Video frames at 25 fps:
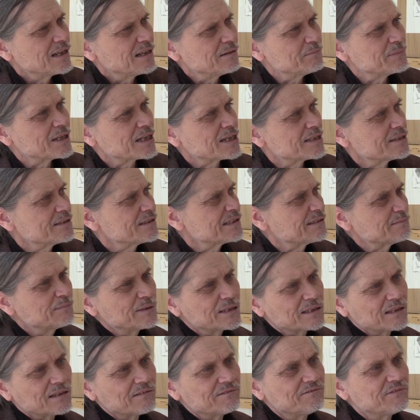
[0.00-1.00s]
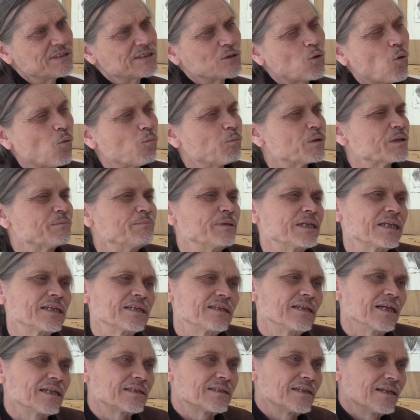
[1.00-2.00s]
и мне хотелось бы это весь опыт
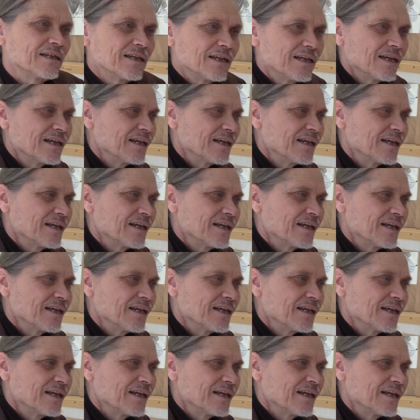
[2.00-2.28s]
передать,